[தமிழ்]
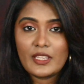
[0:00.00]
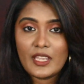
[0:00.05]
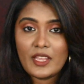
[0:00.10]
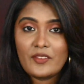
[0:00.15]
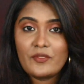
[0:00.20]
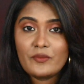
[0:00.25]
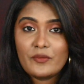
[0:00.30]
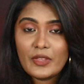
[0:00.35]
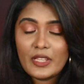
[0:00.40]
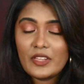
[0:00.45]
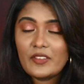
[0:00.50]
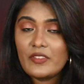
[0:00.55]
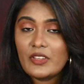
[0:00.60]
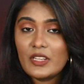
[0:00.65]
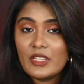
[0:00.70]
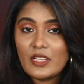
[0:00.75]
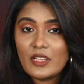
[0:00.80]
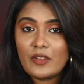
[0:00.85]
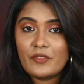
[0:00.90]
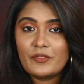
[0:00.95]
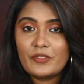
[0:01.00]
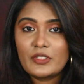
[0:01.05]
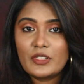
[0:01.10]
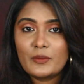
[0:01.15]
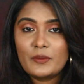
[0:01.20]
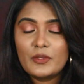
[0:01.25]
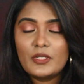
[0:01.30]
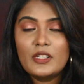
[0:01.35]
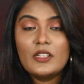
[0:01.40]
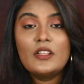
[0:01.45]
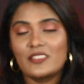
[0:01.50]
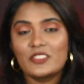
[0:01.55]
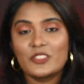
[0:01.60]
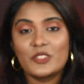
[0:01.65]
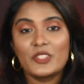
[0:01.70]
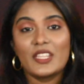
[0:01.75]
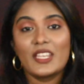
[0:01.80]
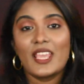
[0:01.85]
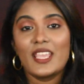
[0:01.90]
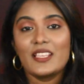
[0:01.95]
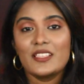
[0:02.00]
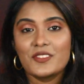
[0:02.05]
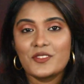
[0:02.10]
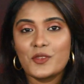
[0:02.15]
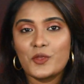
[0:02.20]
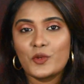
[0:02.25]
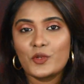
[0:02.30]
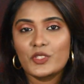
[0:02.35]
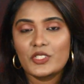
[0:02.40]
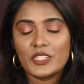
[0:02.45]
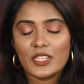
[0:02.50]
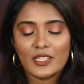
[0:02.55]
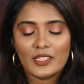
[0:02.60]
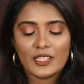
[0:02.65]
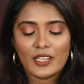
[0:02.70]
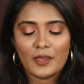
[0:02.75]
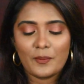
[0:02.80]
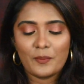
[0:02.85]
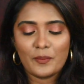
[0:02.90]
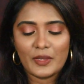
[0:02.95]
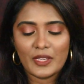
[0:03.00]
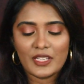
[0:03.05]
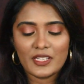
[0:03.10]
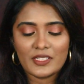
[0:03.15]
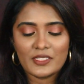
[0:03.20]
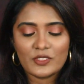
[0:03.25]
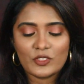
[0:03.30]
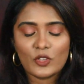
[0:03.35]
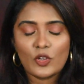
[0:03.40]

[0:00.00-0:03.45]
again very very comfortable so the next nude shade that I picked